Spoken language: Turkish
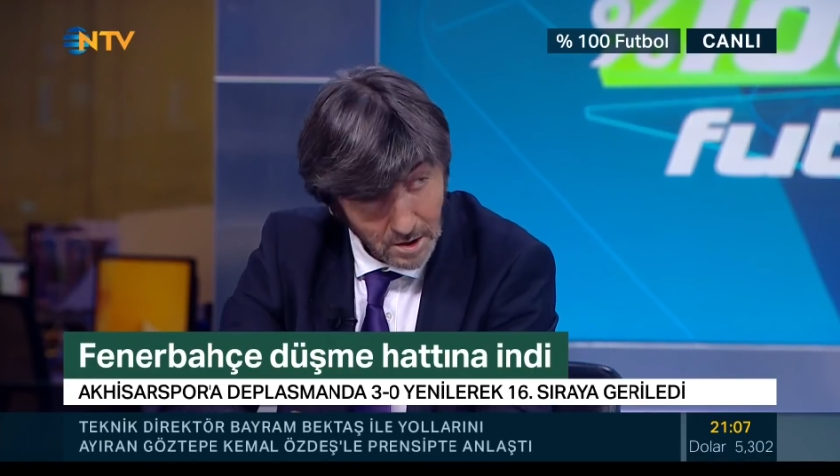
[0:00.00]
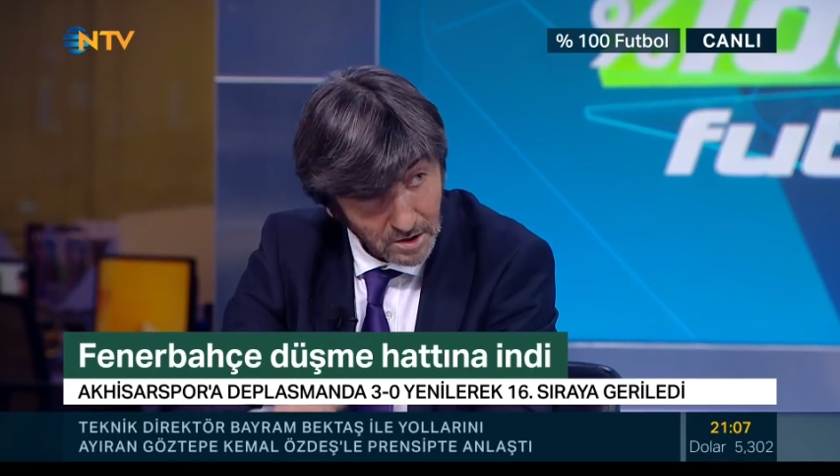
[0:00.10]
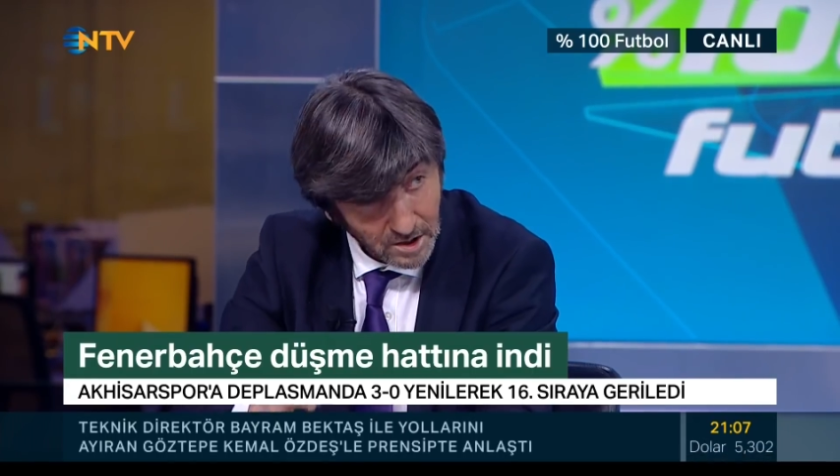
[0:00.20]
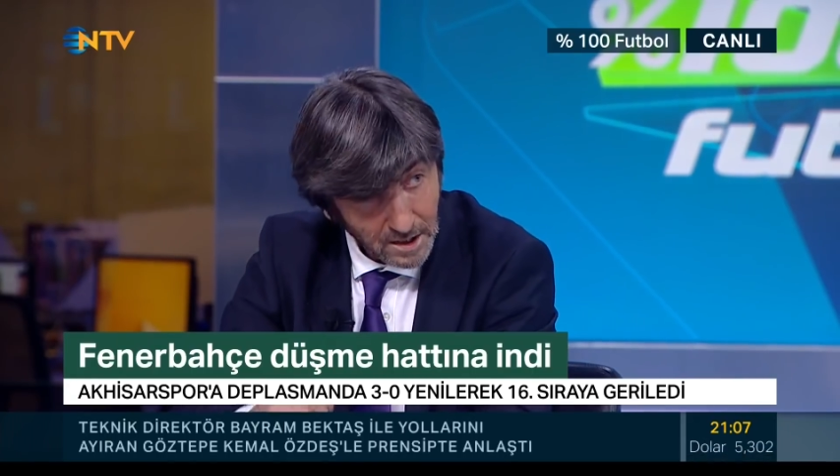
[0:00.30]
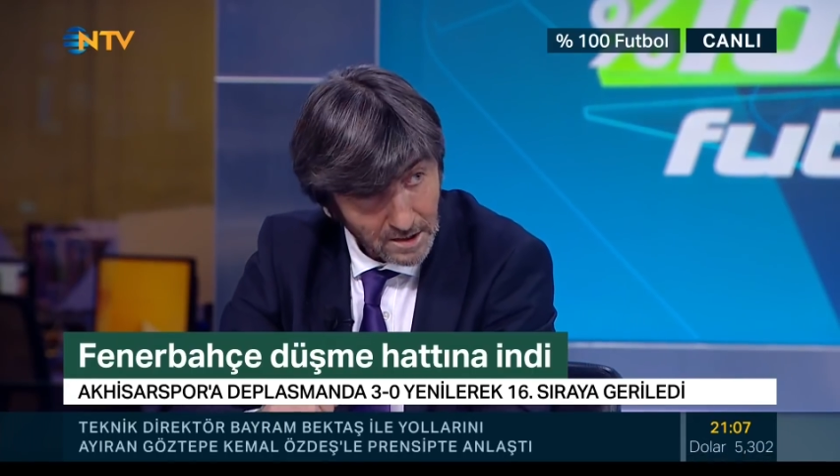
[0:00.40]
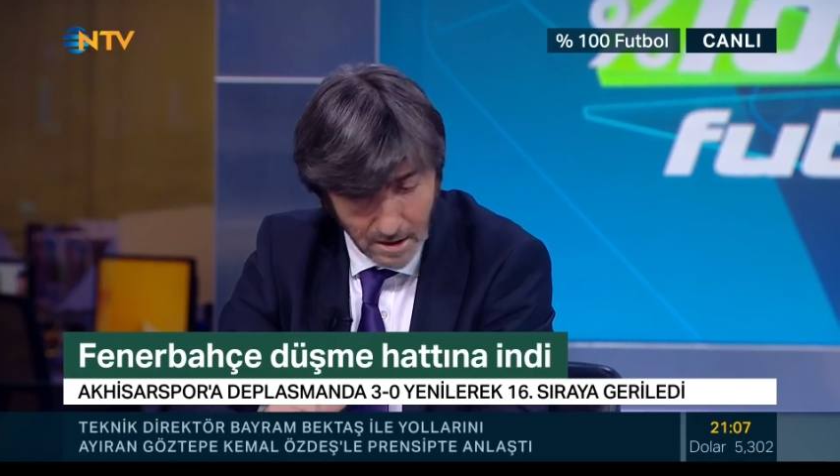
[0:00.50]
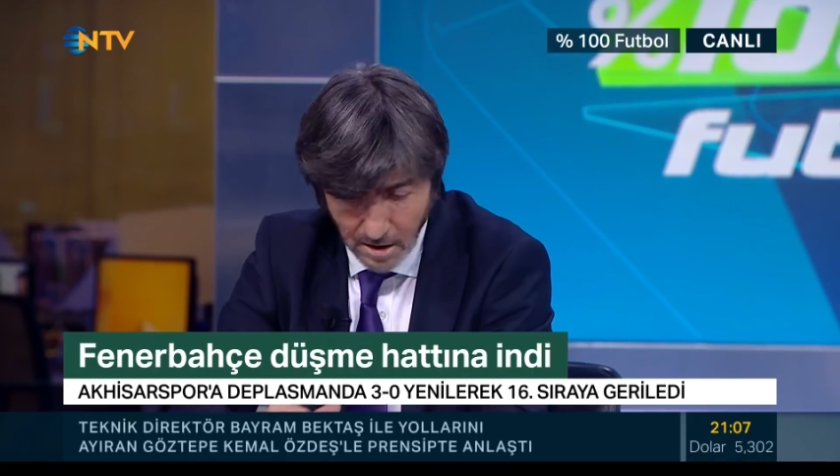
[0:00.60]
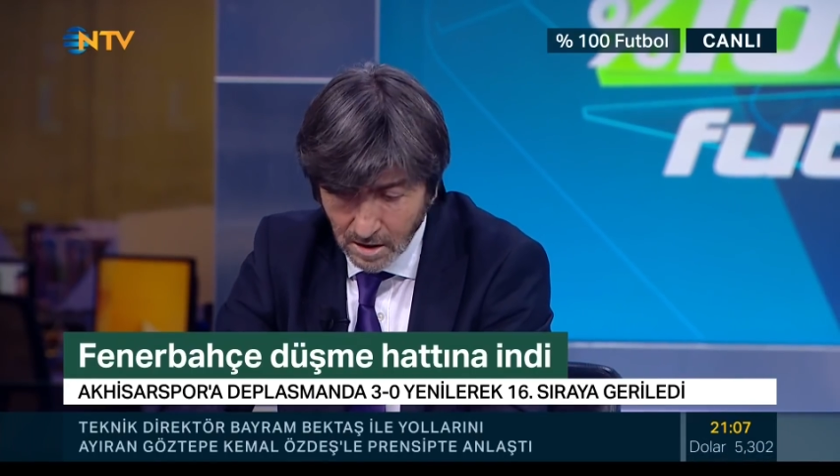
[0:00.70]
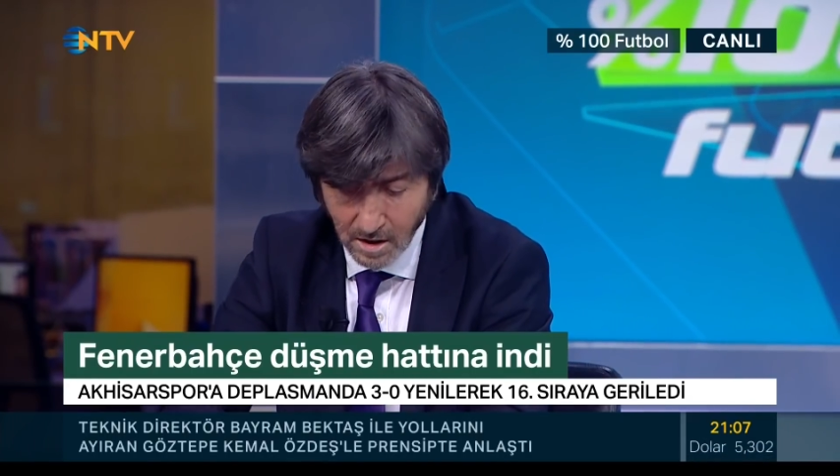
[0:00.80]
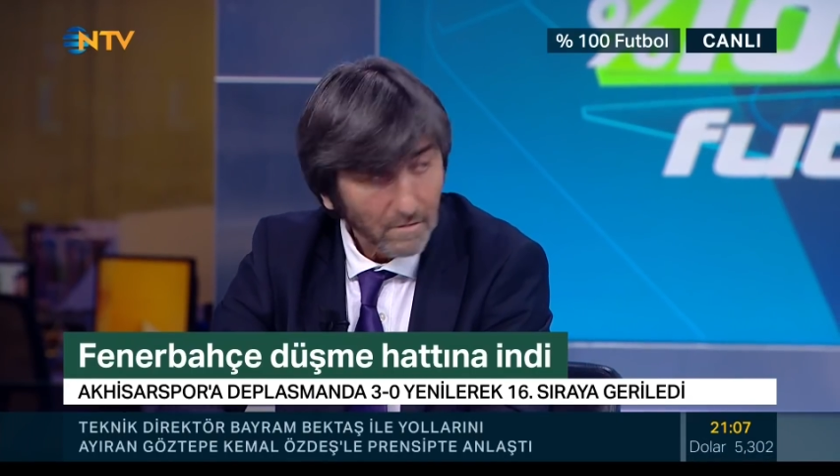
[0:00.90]
Diğeri de
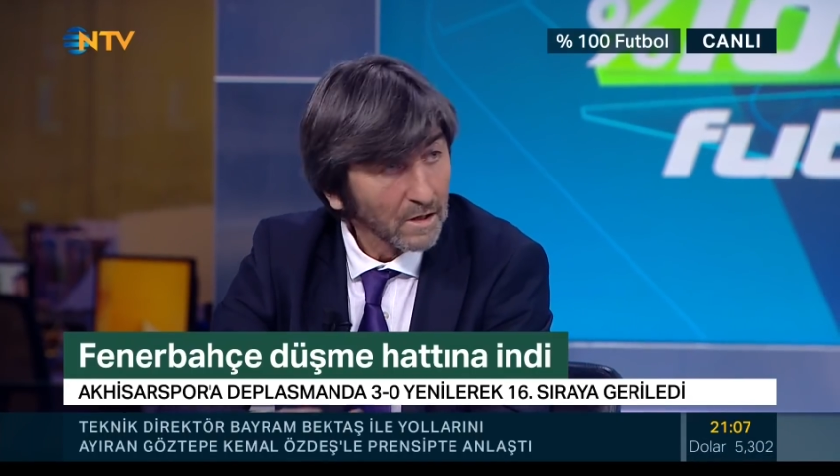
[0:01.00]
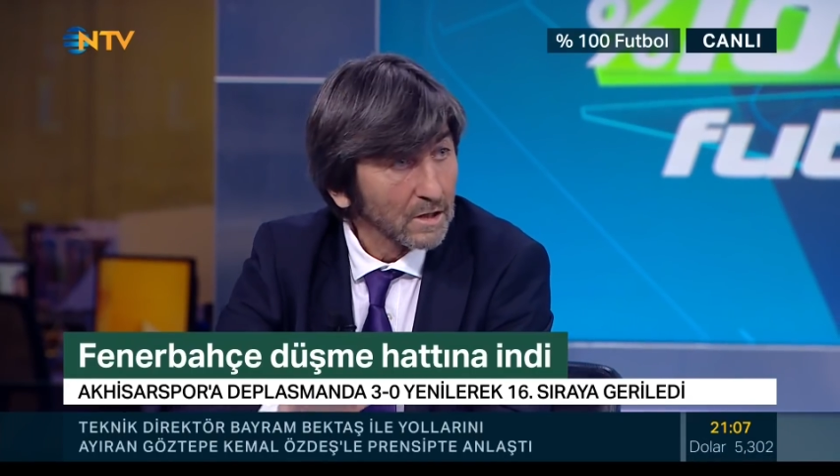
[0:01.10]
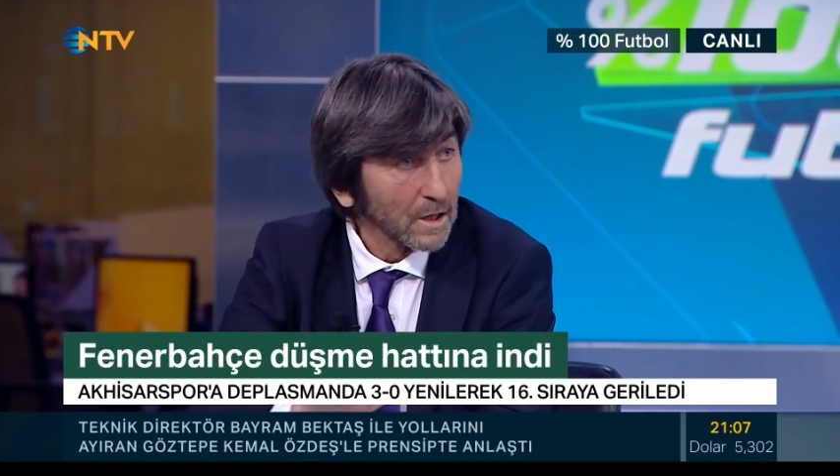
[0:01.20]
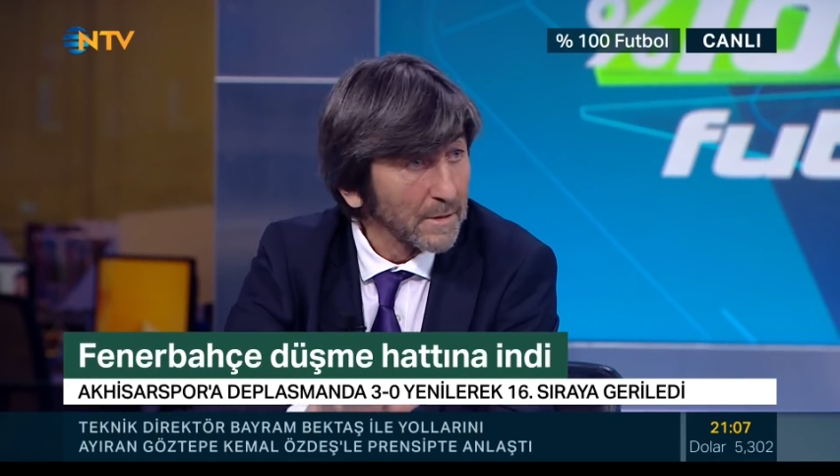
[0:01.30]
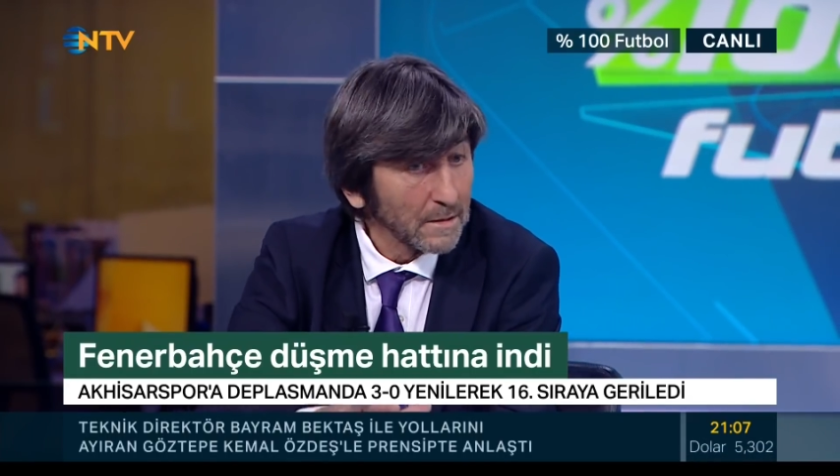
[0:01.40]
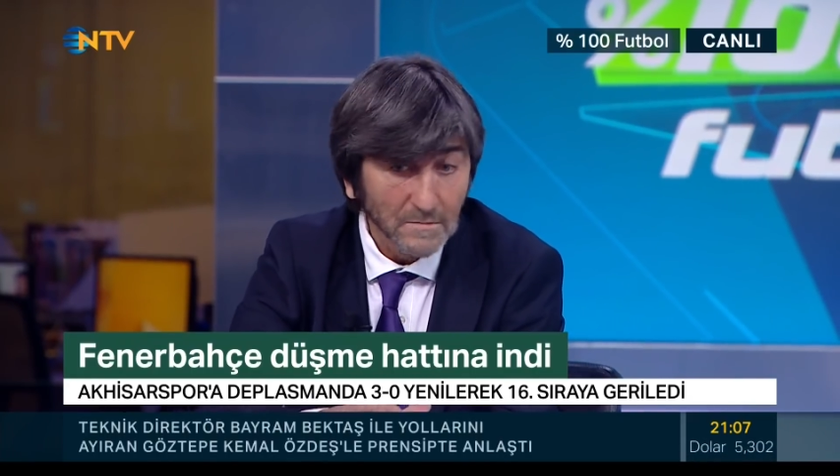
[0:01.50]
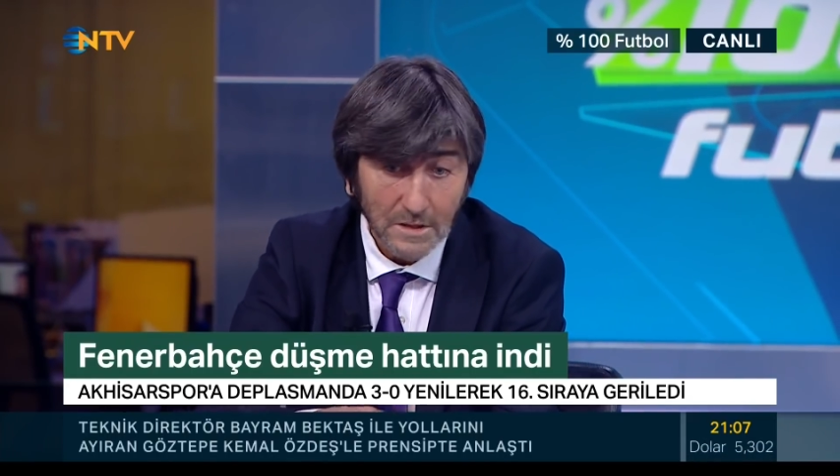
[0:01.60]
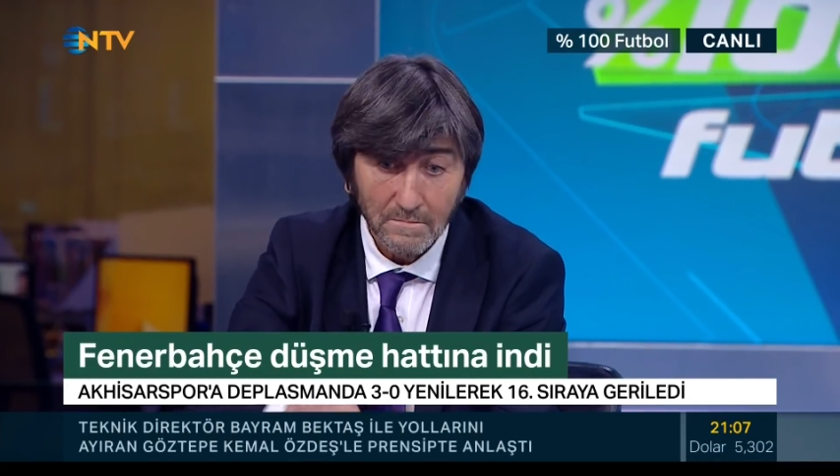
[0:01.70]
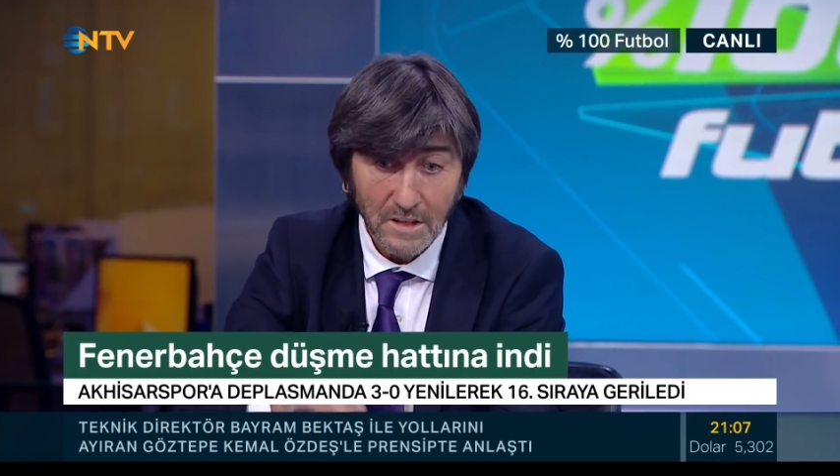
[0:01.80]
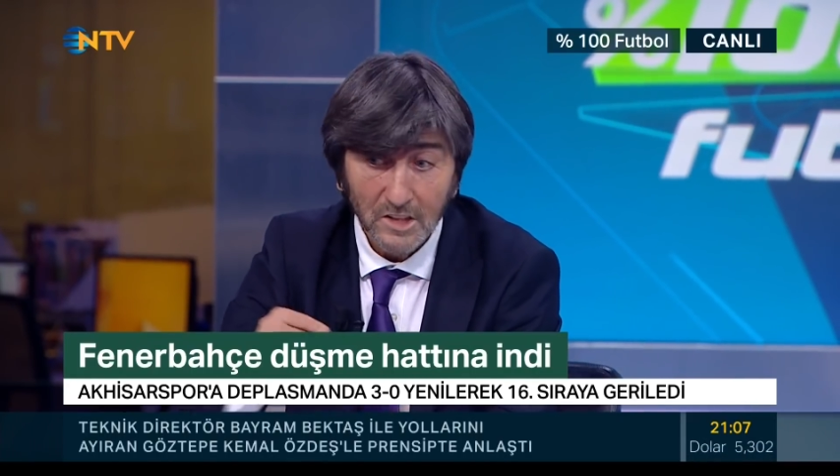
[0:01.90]
vallahi benim
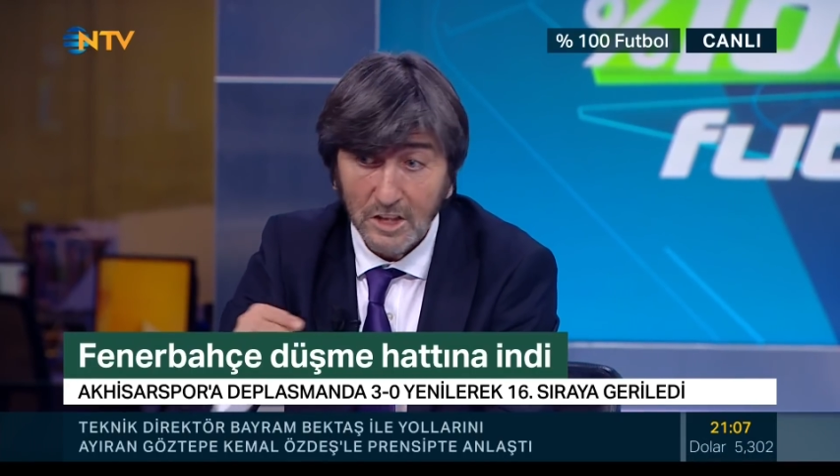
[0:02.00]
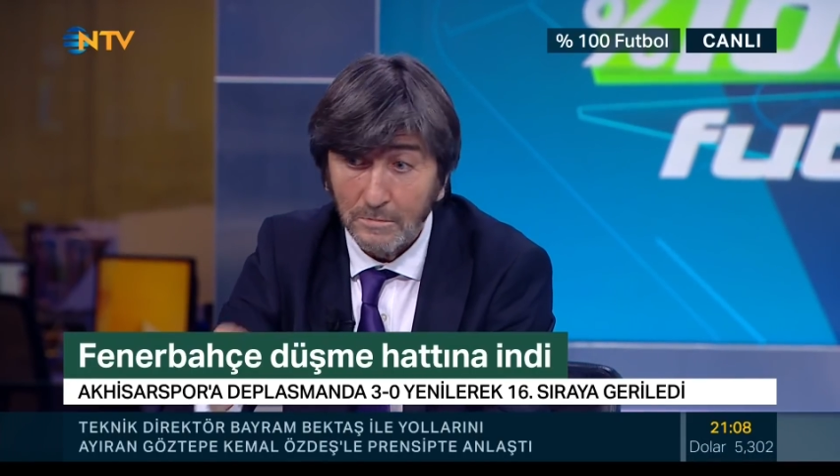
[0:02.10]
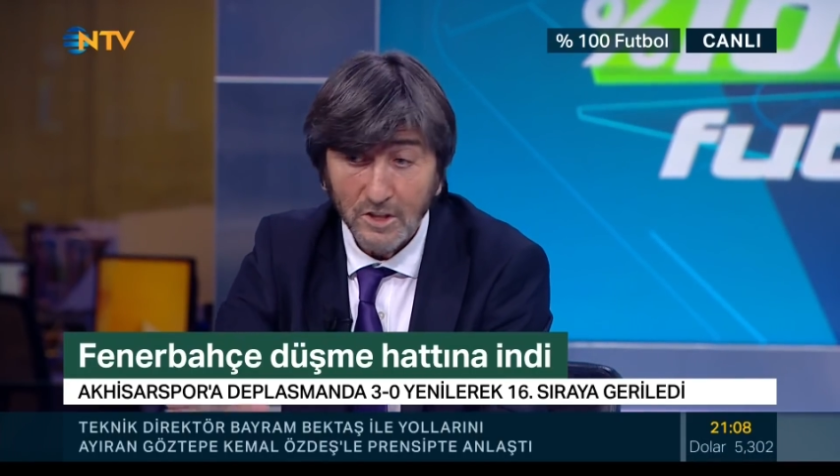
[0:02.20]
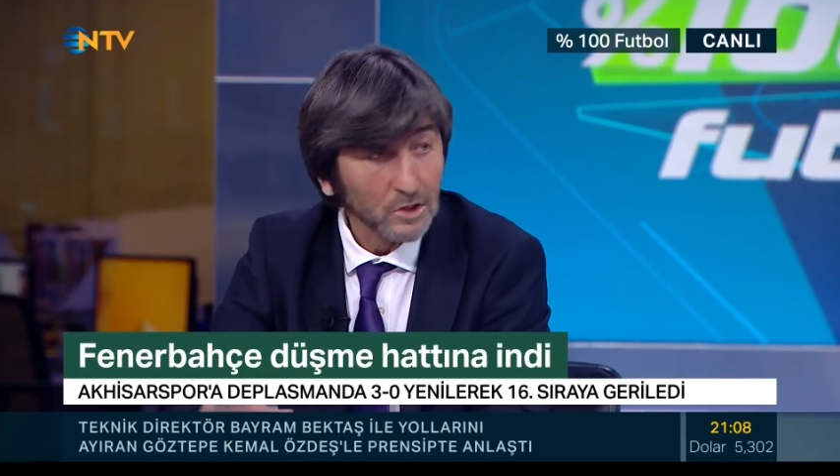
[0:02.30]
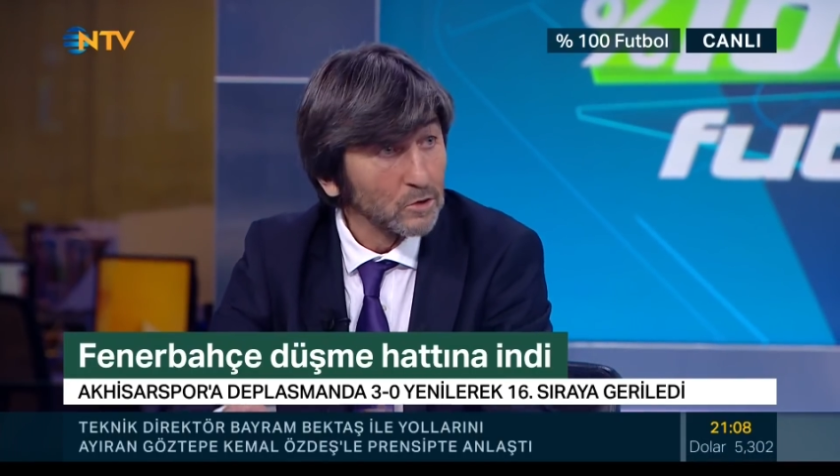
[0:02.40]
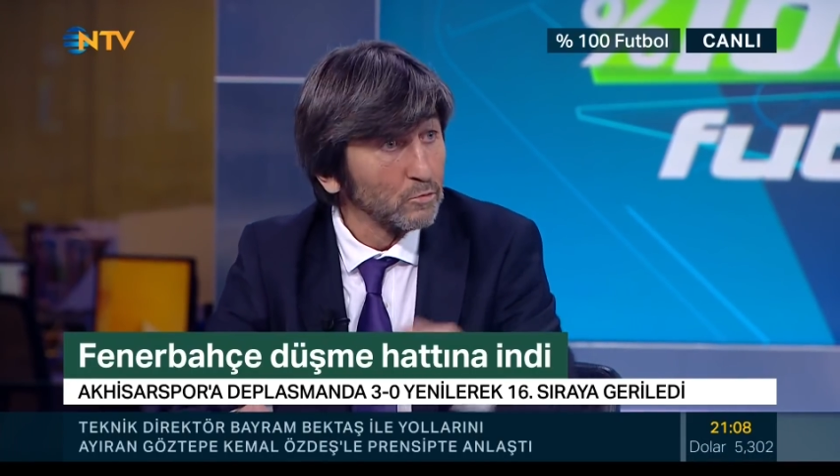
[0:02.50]
cebimden iki mi çıktı,